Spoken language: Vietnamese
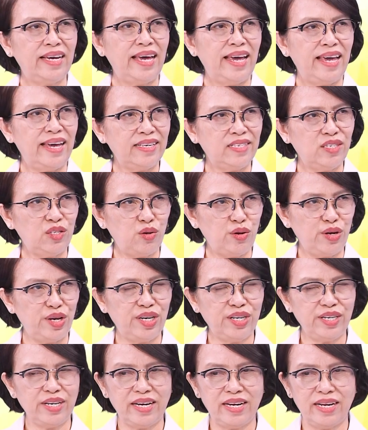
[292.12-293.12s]
hen
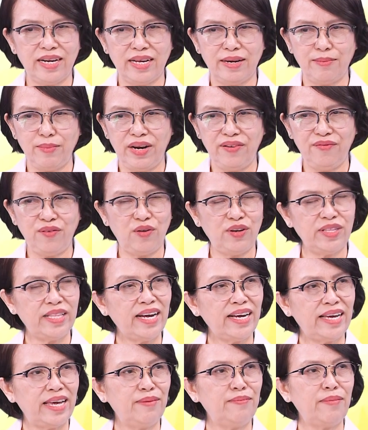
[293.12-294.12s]
suyễn hay là bệnh phổi
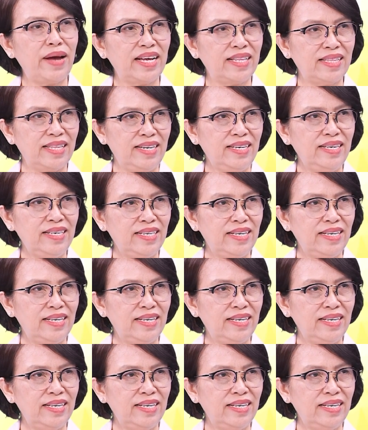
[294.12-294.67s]
tắc nghẽn mạng tính